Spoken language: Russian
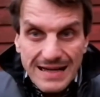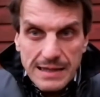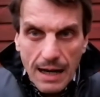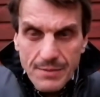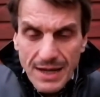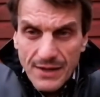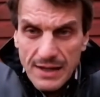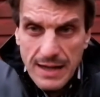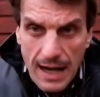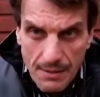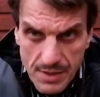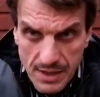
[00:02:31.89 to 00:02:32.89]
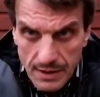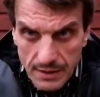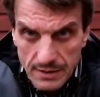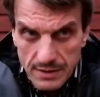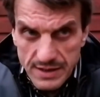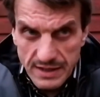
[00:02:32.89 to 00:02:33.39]
камня на камне
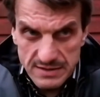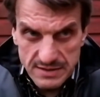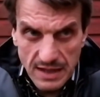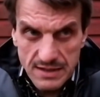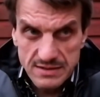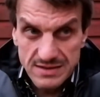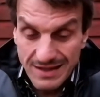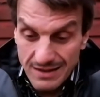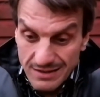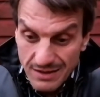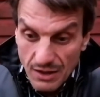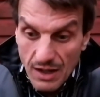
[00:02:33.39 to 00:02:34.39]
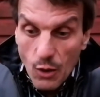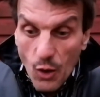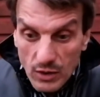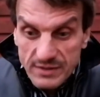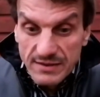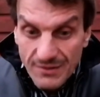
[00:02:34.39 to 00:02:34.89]
не останется
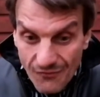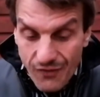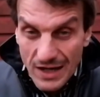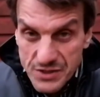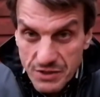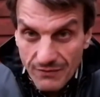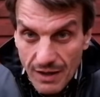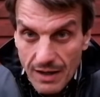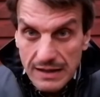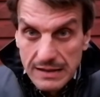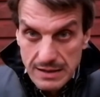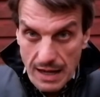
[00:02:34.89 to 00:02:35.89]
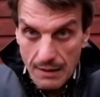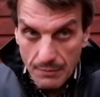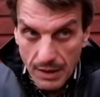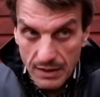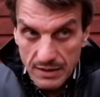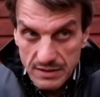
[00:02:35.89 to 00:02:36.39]
от вашего
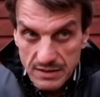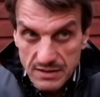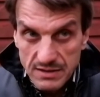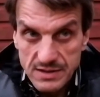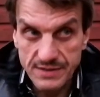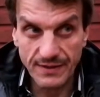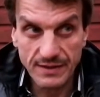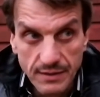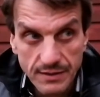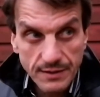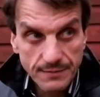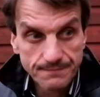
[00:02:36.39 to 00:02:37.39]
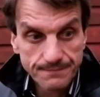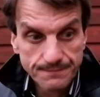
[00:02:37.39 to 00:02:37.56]
храма святыни.